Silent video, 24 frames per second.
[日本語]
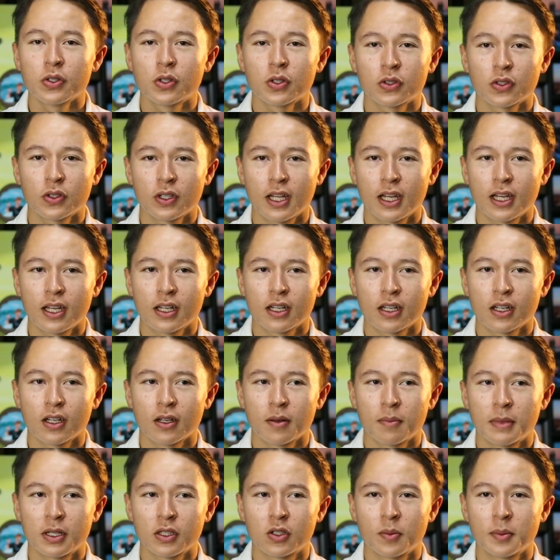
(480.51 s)
うことで、
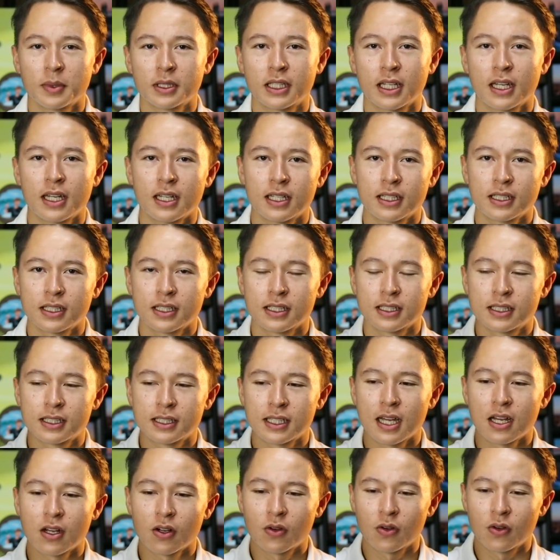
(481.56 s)
まとめて
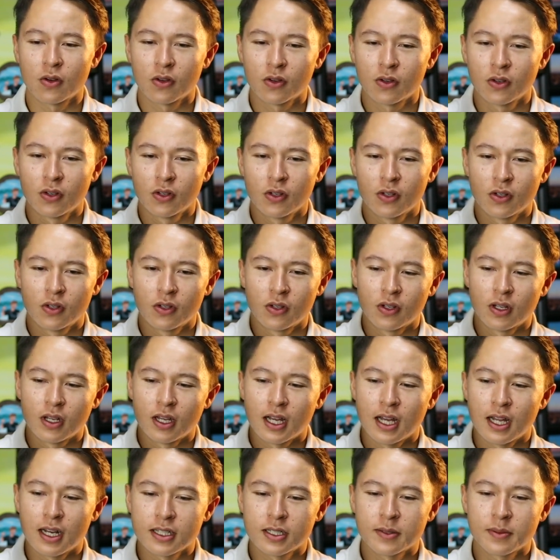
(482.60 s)
3個
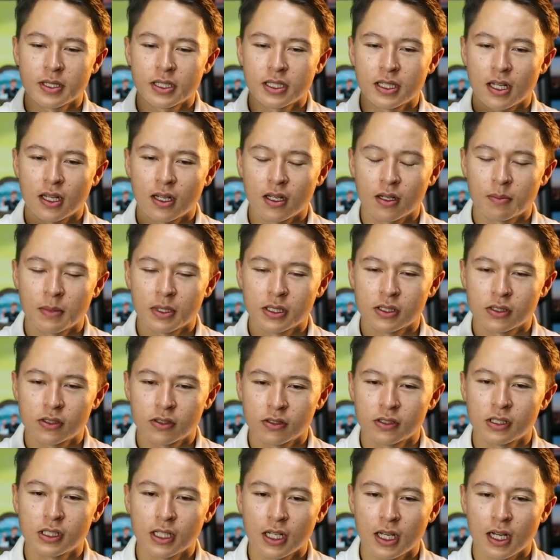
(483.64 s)
話しました。まず
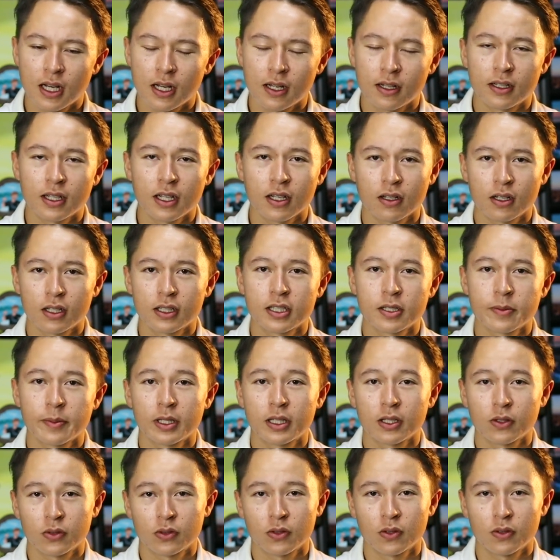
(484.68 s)
クイーンが亡くなってしまっ
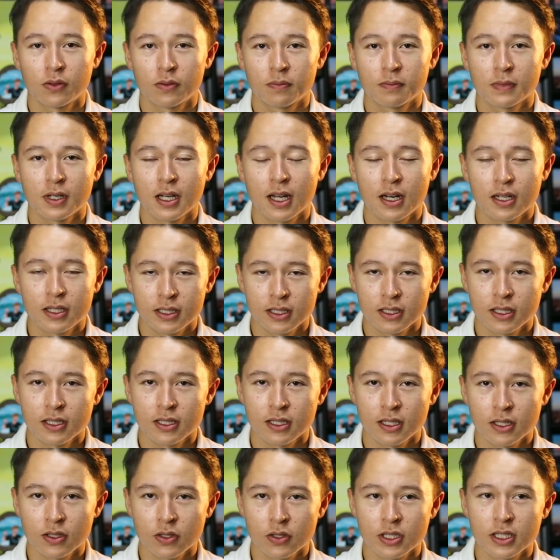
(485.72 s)
たこと、悲しいです
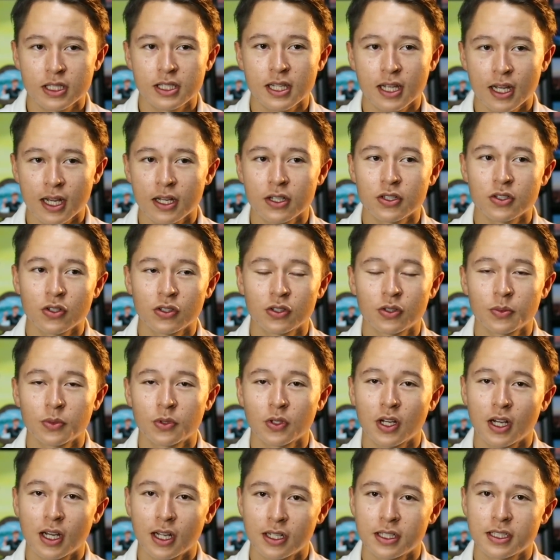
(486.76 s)
ね。そして世界中の
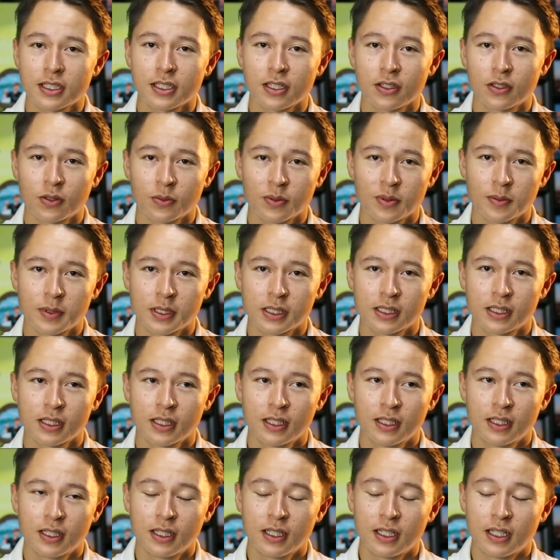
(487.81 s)
人々が悲しんでると思います。
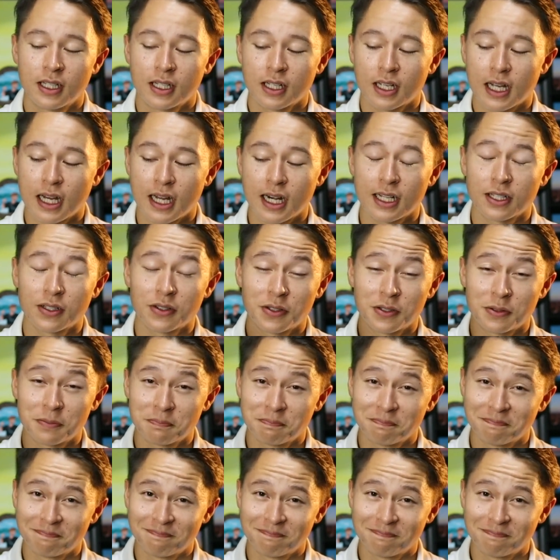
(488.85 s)
からの、